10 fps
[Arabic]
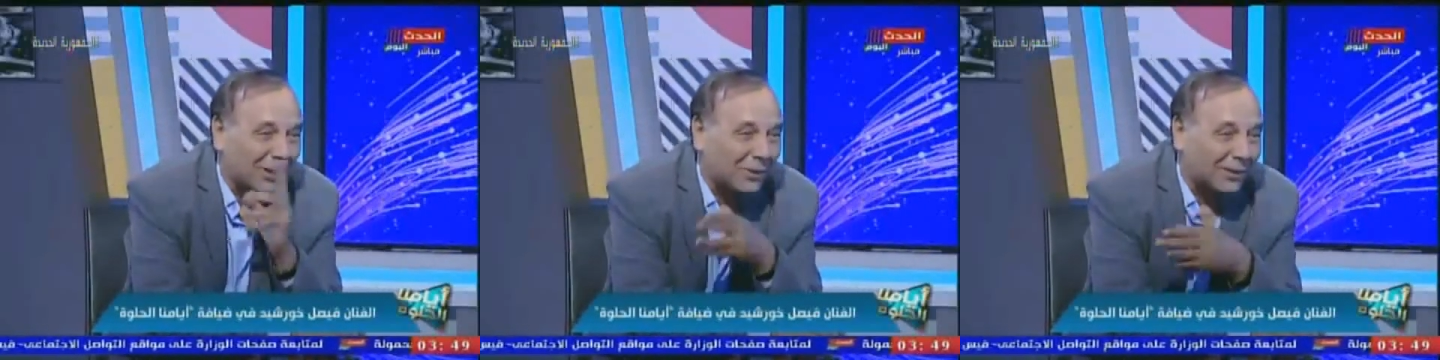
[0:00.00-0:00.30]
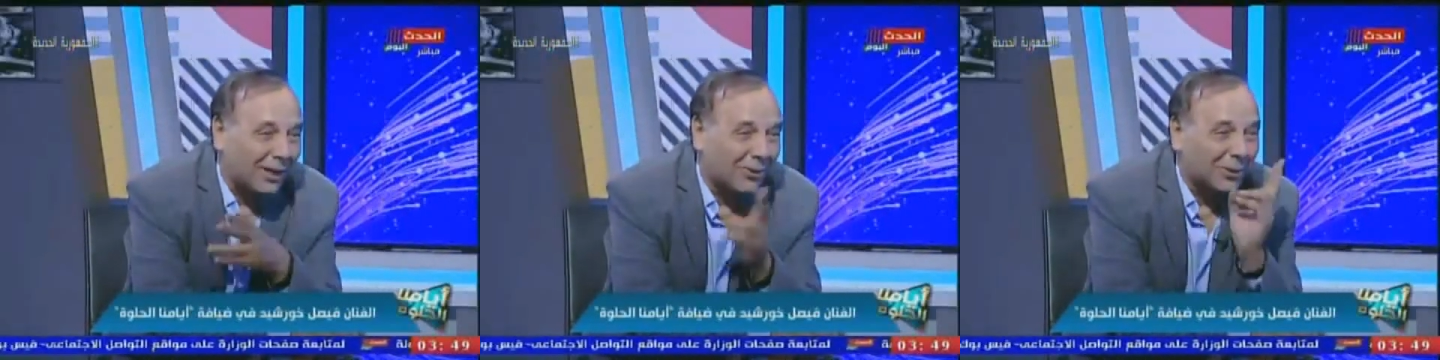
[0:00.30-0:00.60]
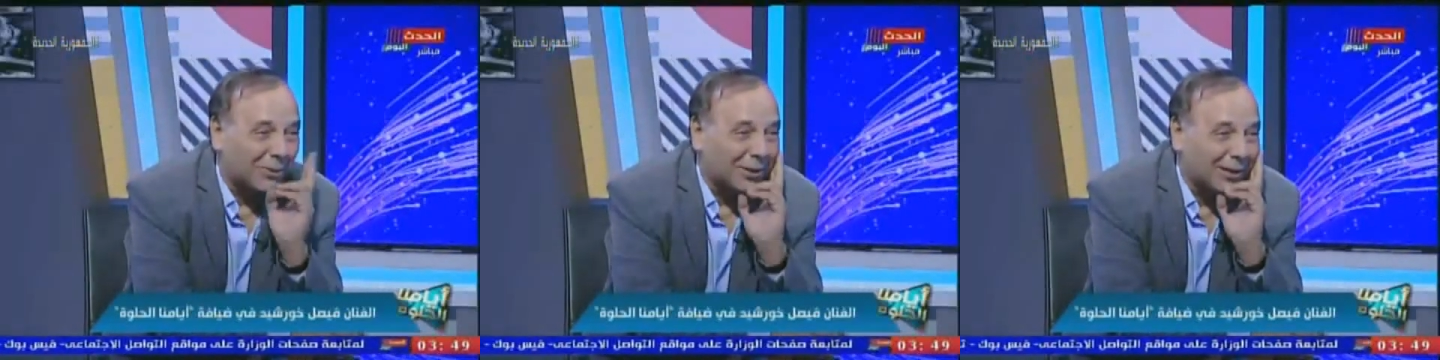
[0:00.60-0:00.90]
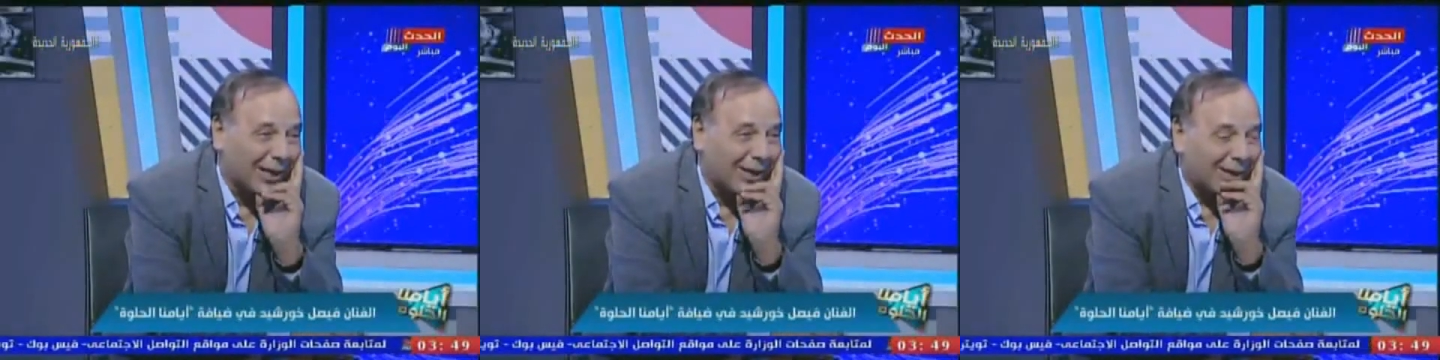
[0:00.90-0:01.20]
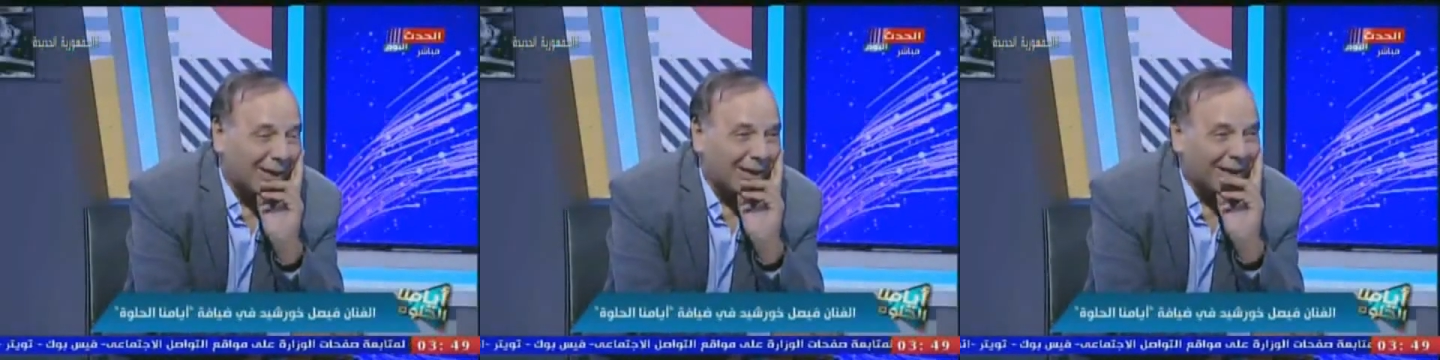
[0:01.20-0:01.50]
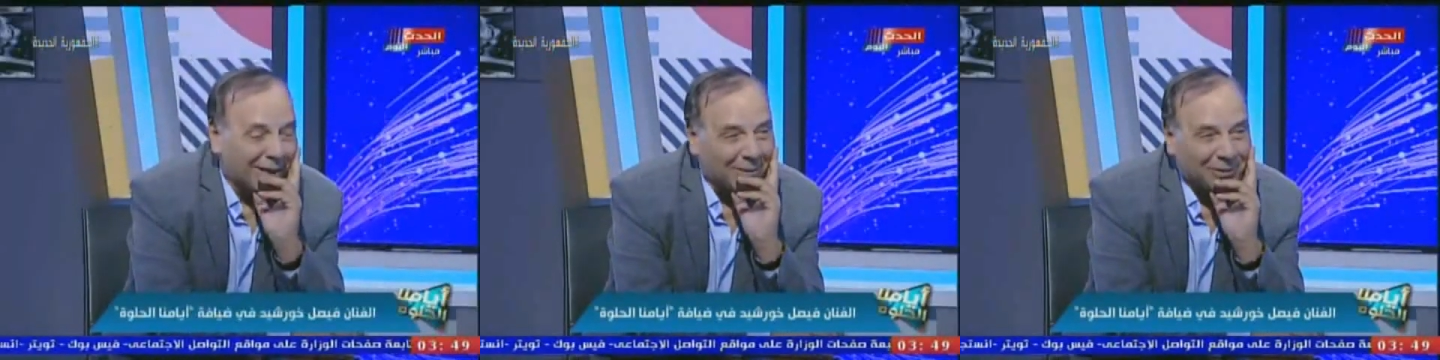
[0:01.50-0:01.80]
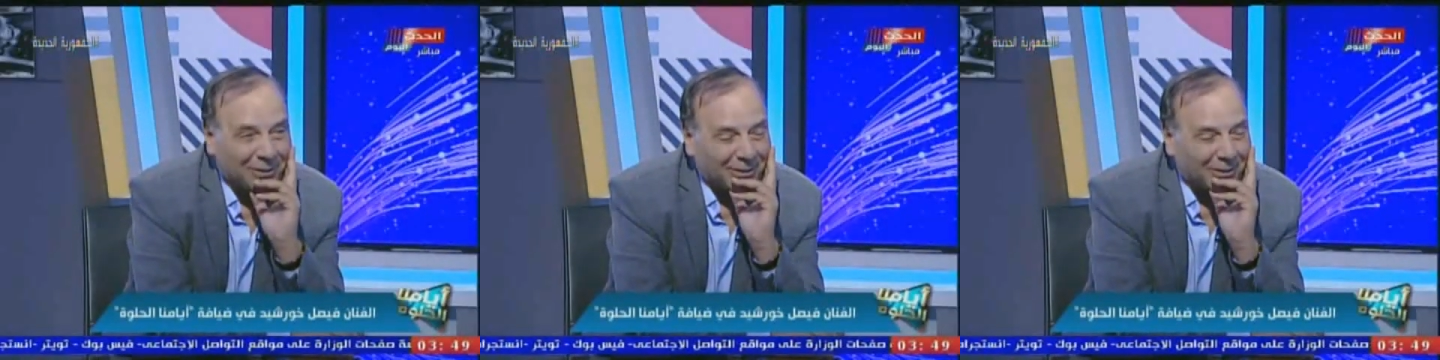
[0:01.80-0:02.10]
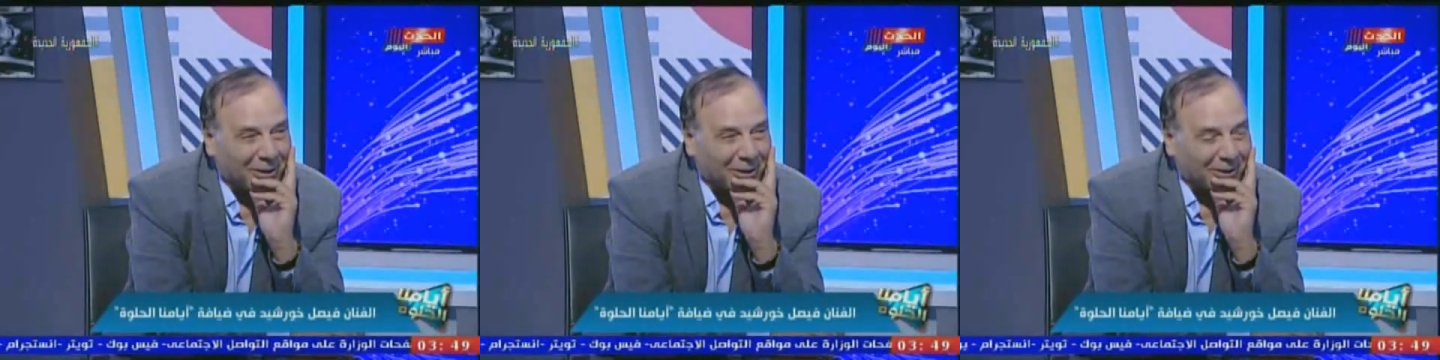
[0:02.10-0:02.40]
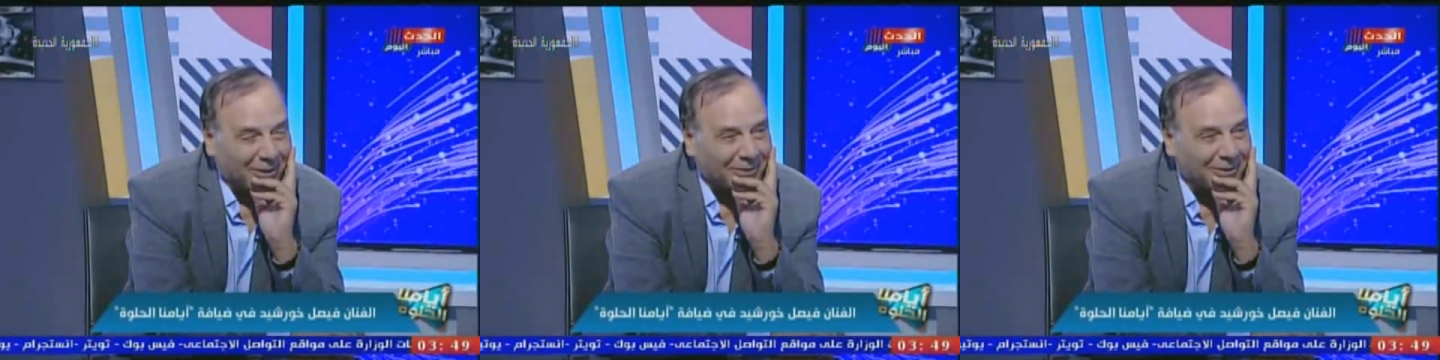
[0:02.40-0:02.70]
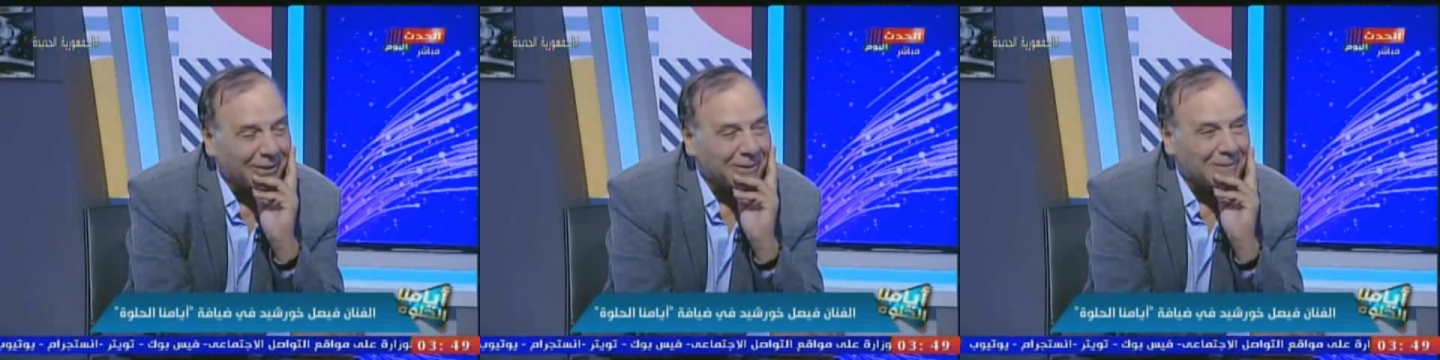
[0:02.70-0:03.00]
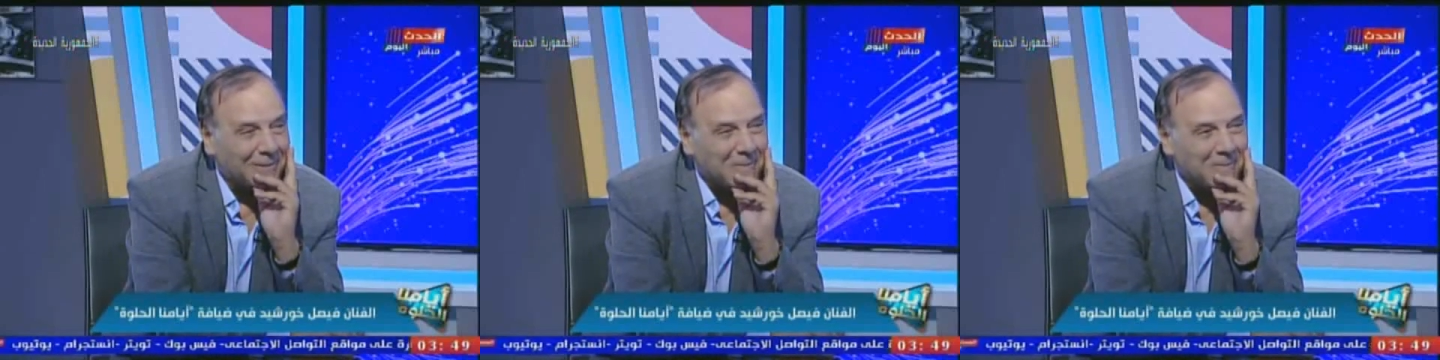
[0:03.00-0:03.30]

هم اللي بيضايقوني بالاغاني بتاعت المهرجانات دي